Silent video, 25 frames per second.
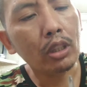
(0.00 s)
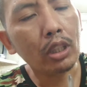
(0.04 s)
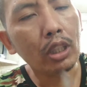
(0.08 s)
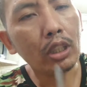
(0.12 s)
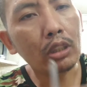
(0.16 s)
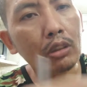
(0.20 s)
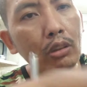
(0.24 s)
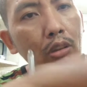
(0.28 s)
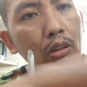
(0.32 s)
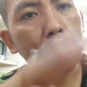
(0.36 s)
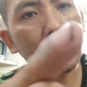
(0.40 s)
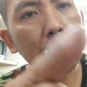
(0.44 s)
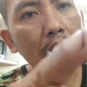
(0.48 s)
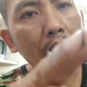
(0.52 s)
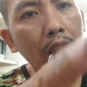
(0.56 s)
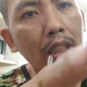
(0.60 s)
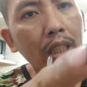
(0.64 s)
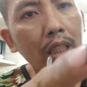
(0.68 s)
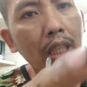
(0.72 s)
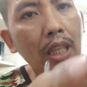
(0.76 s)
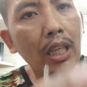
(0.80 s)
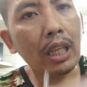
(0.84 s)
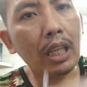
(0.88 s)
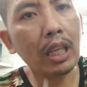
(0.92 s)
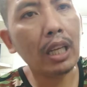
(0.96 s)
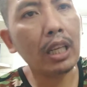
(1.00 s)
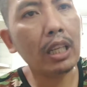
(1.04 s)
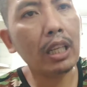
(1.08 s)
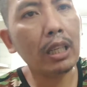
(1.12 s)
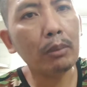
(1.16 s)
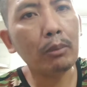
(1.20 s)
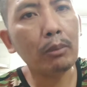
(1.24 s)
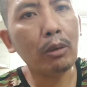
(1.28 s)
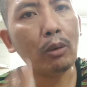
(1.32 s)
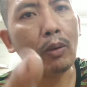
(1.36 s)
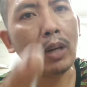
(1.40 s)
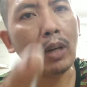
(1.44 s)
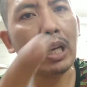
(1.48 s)
Ito din ang dahilan na
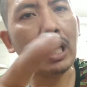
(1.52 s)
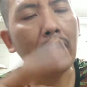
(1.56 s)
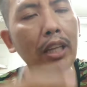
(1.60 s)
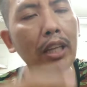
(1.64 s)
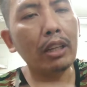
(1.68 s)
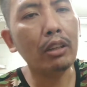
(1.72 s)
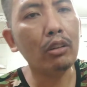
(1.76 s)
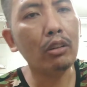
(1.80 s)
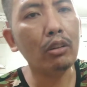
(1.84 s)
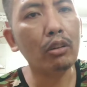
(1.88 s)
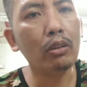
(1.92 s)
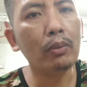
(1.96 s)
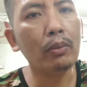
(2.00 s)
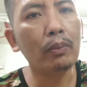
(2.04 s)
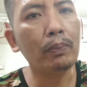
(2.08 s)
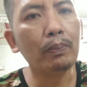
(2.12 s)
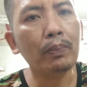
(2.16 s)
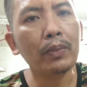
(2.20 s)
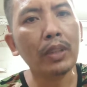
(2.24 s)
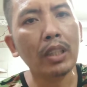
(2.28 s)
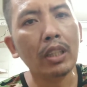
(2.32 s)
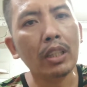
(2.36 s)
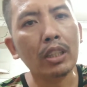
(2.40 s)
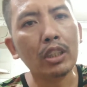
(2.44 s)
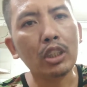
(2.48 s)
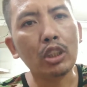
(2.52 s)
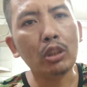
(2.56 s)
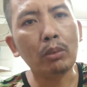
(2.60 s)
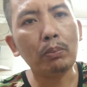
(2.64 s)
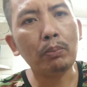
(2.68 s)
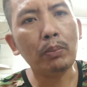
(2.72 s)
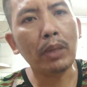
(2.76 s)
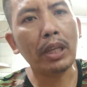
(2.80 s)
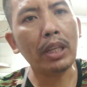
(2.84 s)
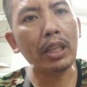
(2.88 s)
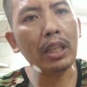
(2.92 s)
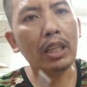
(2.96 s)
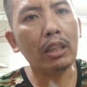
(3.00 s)
mawala yung
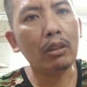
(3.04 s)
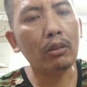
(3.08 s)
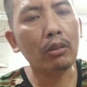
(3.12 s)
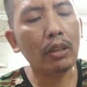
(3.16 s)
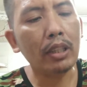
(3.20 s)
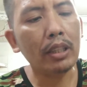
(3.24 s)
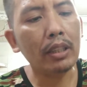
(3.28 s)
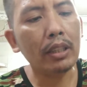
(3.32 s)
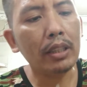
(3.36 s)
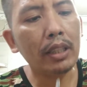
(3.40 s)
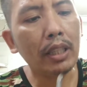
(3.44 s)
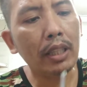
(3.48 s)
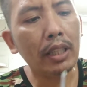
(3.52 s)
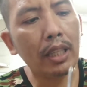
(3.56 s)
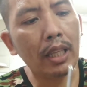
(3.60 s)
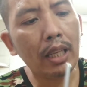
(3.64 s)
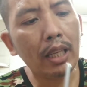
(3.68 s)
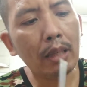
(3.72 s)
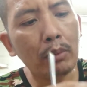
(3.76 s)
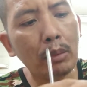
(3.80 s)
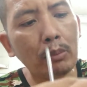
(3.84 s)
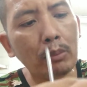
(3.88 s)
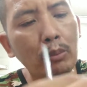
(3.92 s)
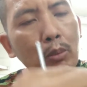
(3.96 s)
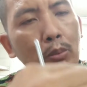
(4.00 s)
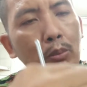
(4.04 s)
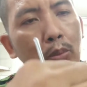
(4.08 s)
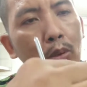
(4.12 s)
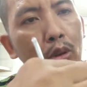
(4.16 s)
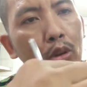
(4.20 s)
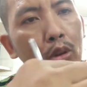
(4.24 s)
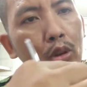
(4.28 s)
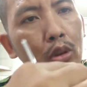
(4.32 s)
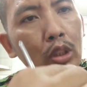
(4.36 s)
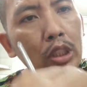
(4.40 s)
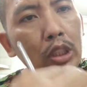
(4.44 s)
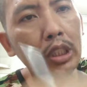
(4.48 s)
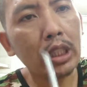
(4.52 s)
supply ng kuryente dahil
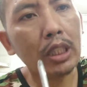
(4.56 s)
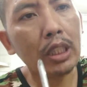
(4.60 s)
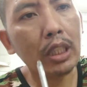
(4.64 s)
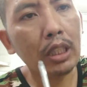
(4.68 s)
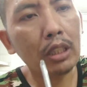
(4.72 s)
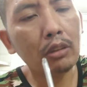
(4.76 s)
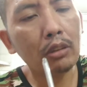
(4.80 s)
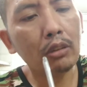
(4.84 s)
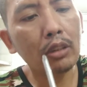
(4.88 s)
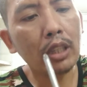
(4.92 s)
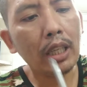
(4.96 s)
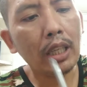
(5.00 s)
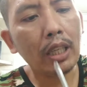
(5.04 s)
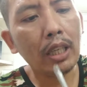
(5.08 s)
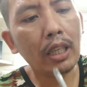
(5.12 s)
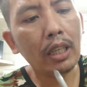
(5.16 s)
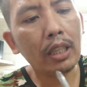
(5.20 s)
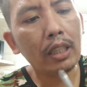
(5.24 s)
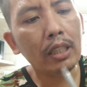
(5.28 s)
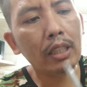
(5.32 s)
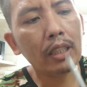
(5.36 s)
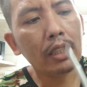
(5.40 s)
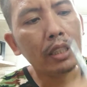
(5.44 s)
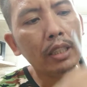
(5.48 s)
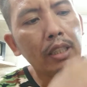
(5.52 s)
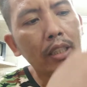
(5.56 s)
mapuputol siya dito dahil